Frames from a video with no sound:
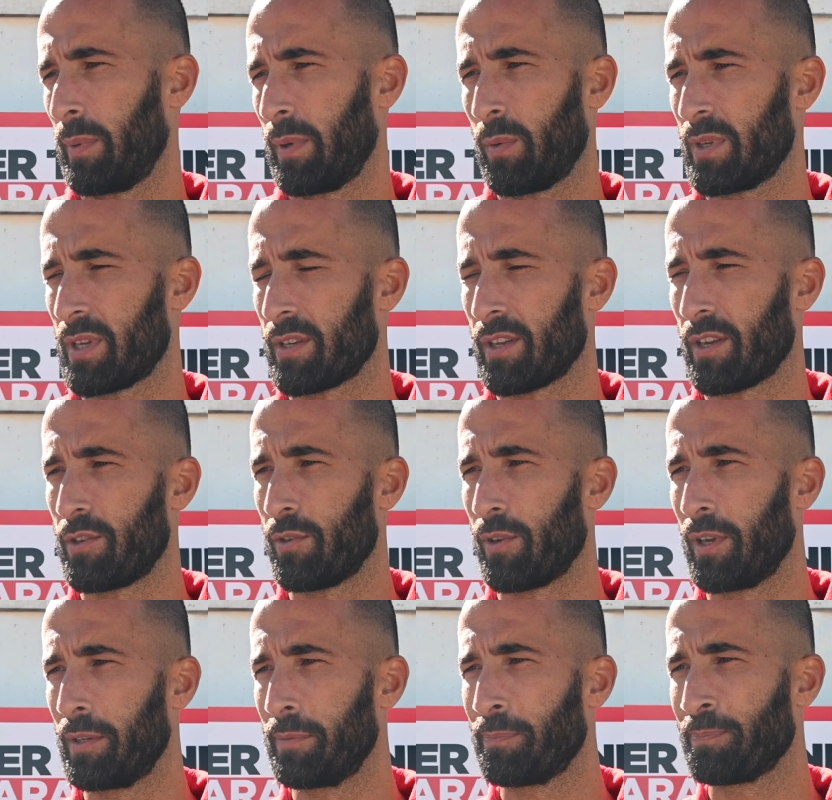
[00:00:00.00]
Questa
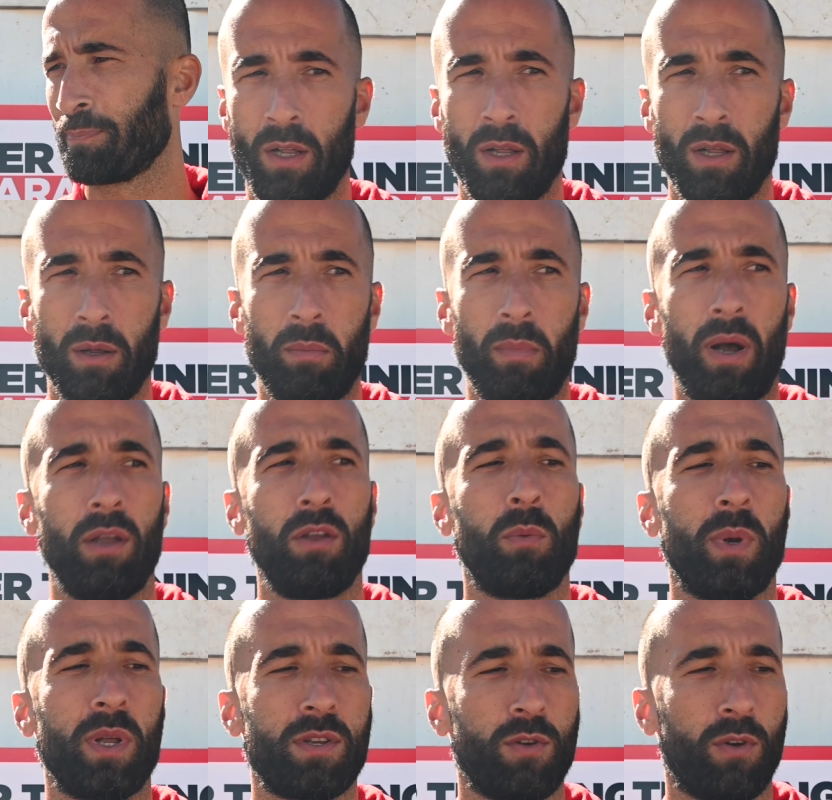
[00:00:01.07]
stagione. Ma io
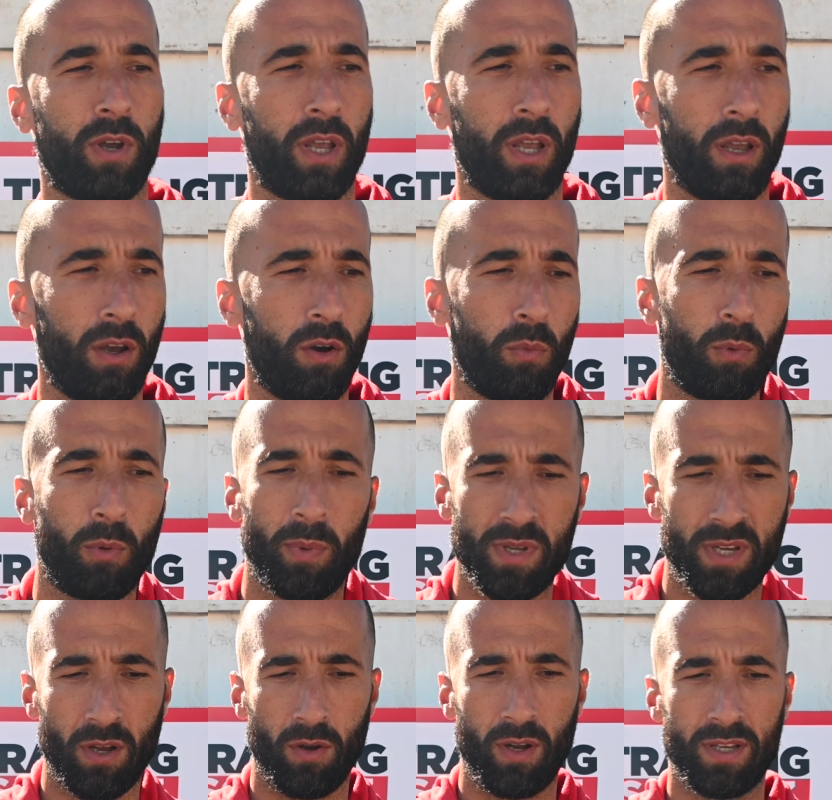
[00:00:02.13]
penso che ho il mio
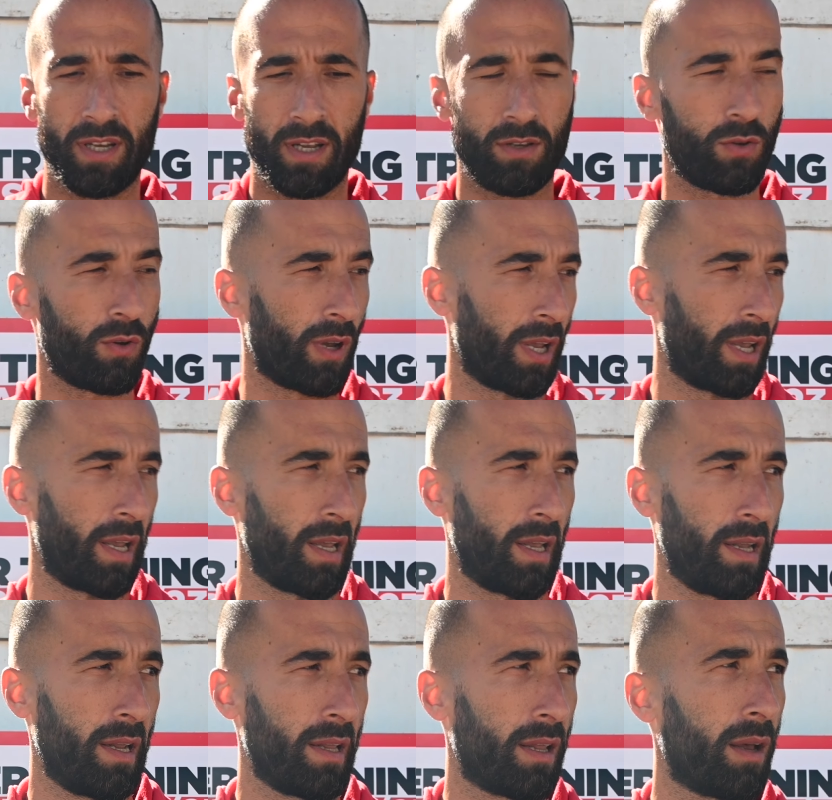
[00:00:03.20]
pensiero nel senso
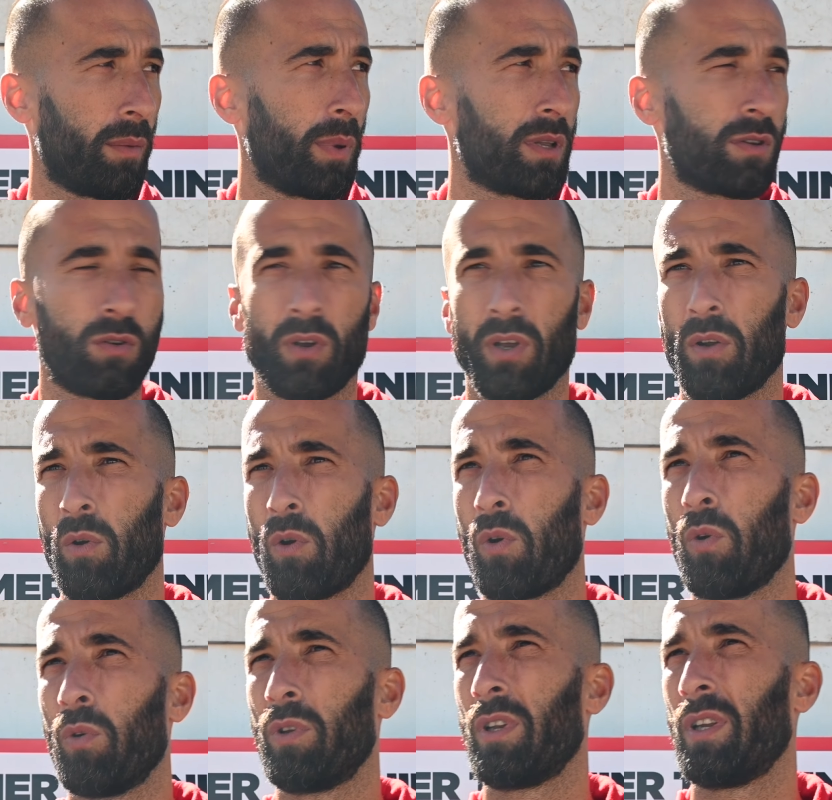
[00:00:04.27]
che l'età penso che non
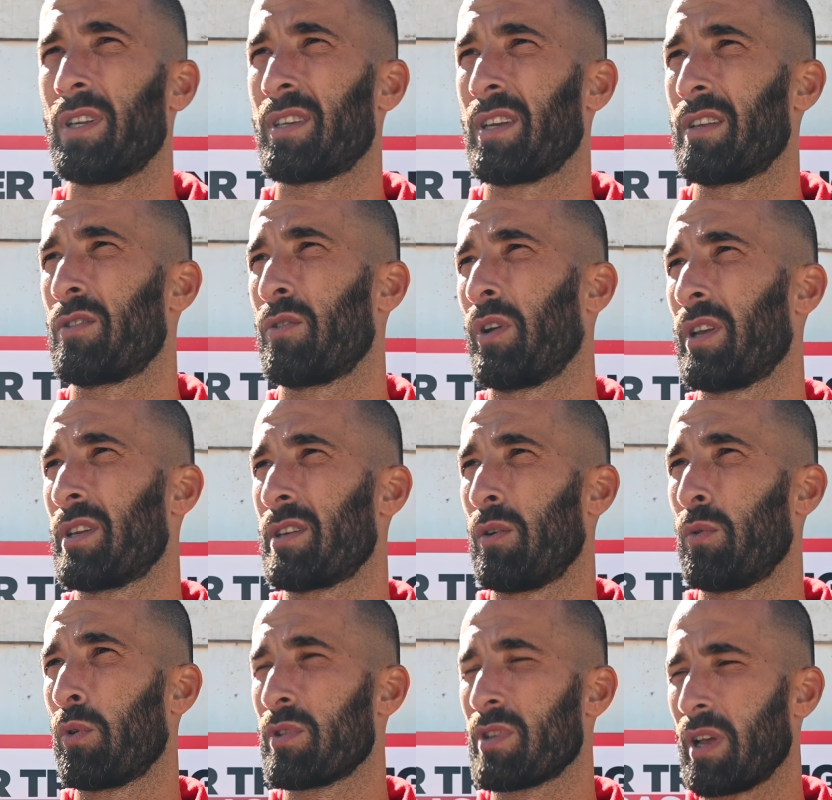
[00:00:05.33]
conti, nel senso che se
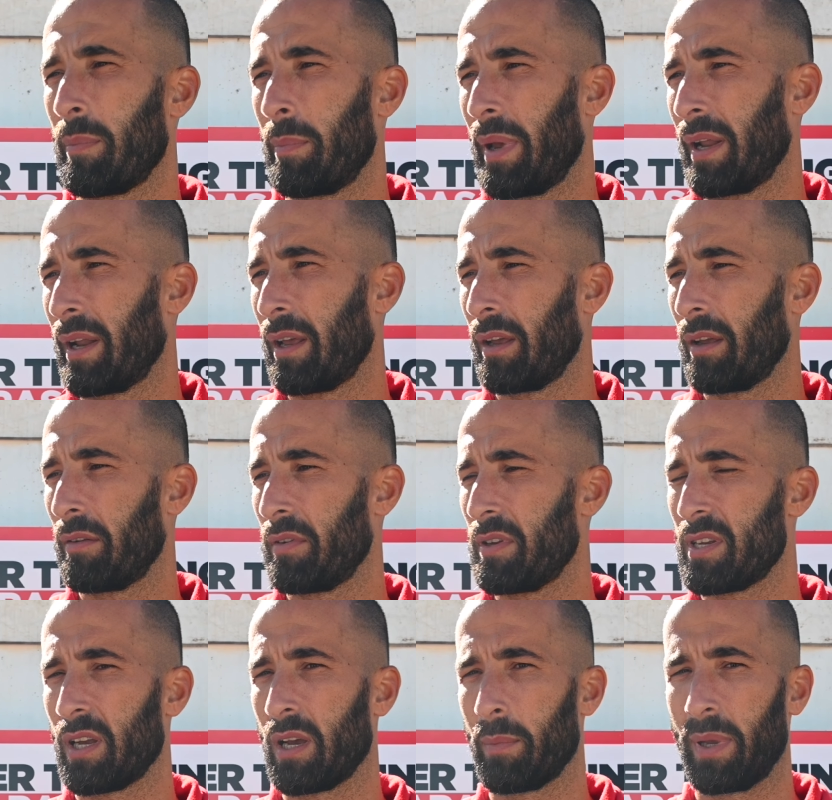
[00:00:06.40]
uno sta bene
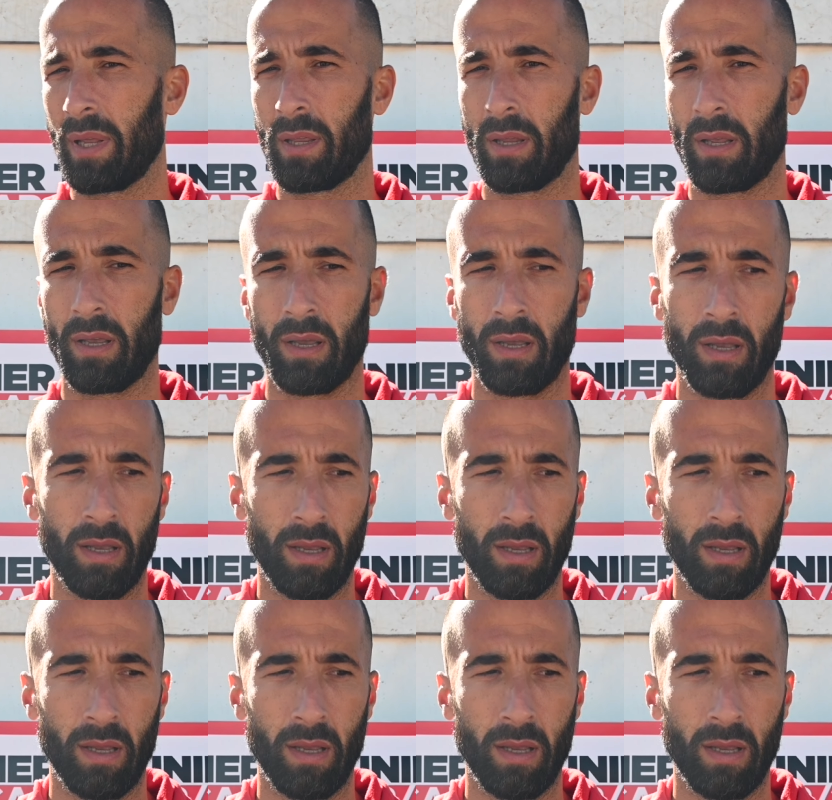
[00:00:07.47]
fisicamente